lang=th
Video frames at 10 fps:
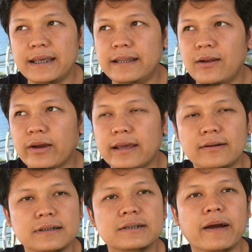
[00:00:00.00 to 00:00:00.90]
ที่ที่ร้อยเอ็
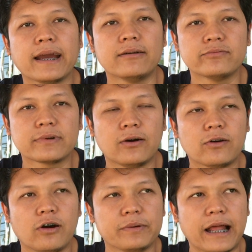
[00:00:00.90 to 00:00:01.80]
ดเขาซื้อไปครับ
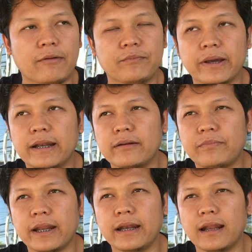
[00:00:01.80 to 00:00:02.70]
เขาก็เอาไปทำเป็น
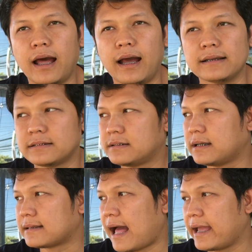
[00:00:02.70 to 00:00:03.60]
เป็น
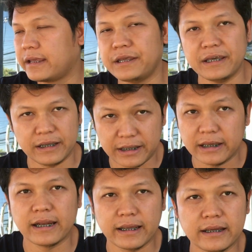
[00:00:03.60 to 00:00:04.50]
สไตล์ขี่
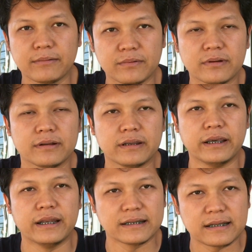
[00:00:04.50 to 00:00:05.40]
ขี่ใน
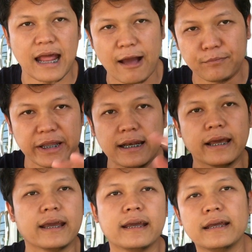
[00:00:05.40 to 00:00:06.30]
ขี่ในสนามบิน
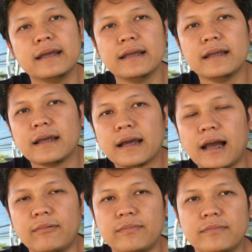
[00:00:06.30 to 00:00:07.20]
เลยอ๋อ
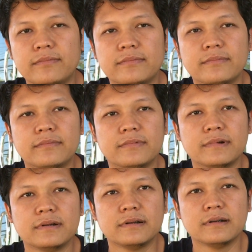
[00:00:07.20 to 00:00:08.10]
ครับไปเปลี่ยนโชค
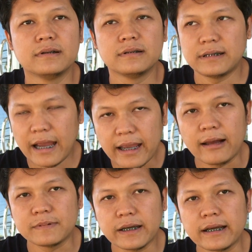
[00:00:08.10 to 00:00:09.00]
เปลี่ยนอะไรอย่างเงี้ยใช่
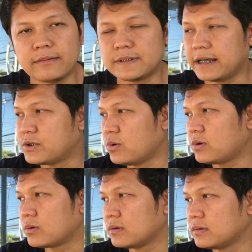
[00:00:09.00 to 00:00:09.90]
ครับใช่ครับ ใส่ล้อ
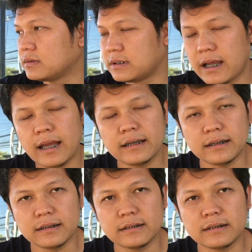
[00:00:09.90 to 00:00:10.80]
หนามล้อใช่
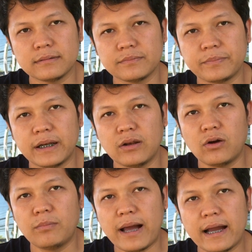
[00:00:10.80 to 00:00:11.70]
ล้อเม็ดเป็น
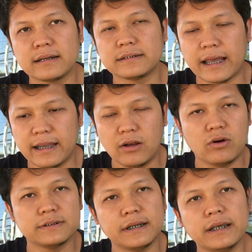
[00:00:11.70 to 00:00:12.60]
ล้อบ้งใส่
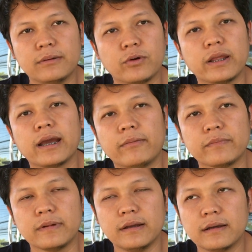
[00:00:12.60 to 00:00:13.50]
ล้อซี่พวกนี้ค
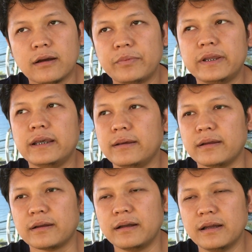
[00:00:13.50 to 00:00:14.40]
รับเราไปขี่